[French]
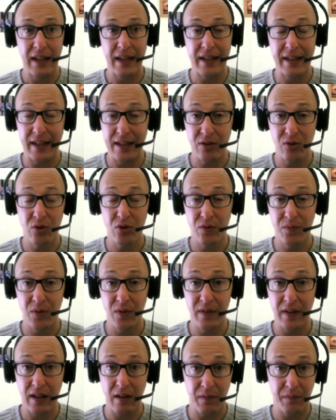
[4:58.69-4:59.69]
Et qu'est-ce que je
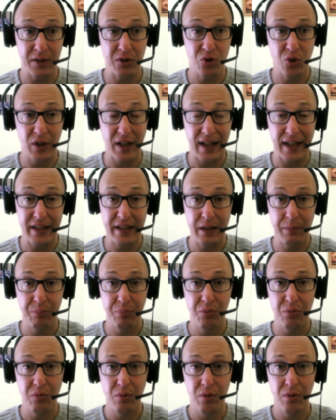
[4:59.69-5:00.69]
faisais En fait, je créais des
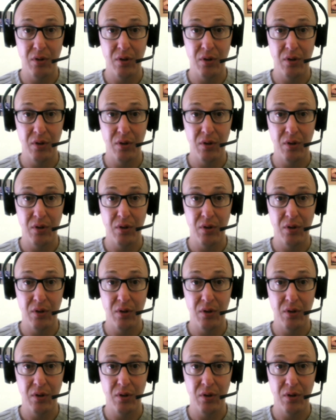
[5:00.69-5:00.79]
bulles.